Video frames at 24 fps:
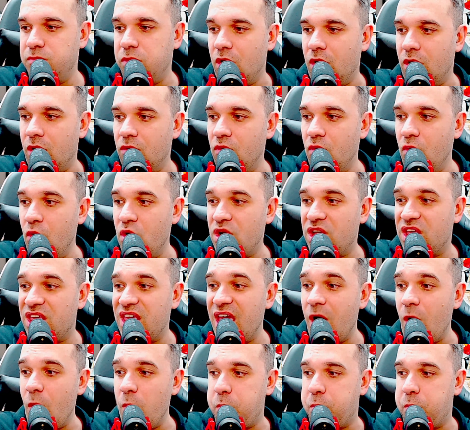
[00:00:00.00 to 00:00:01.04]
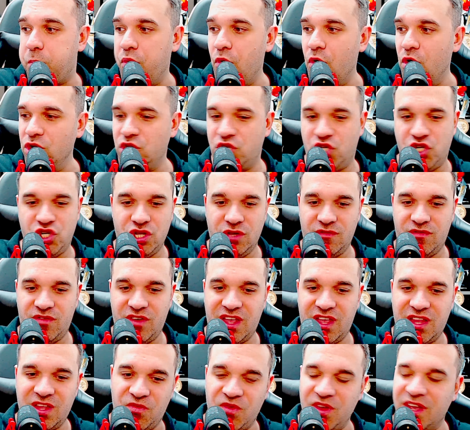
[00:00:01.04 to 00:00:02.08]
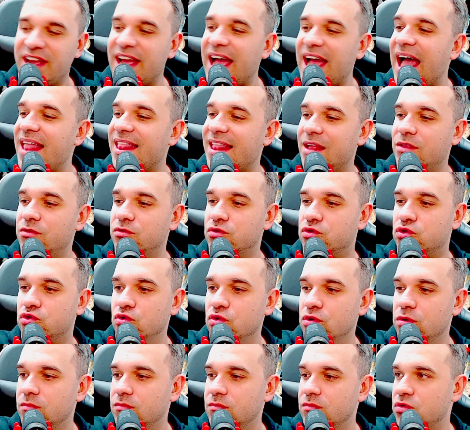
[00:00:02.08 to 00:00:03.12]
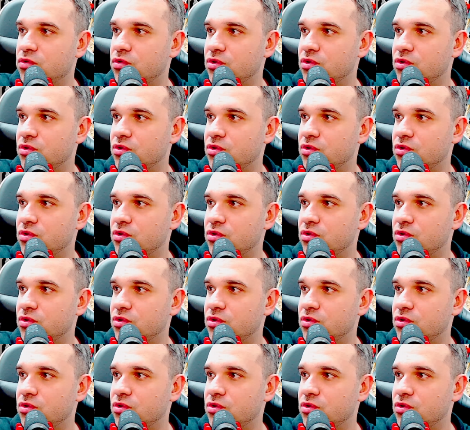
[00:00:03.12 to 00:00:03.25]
Bom, o que eu pude verificar lá no Sul,